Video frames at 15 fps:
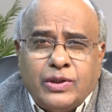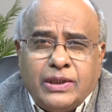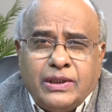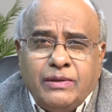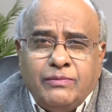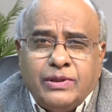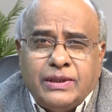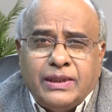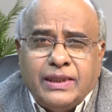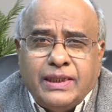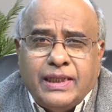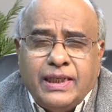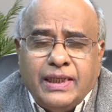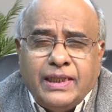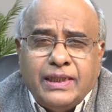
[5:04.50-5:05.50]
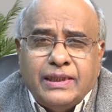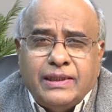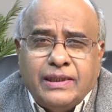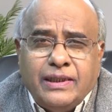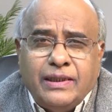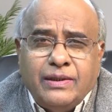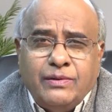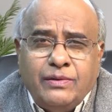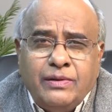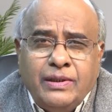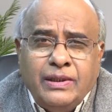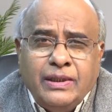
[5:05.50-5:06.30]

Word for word: మొట్టమొదట కలకత్తాలో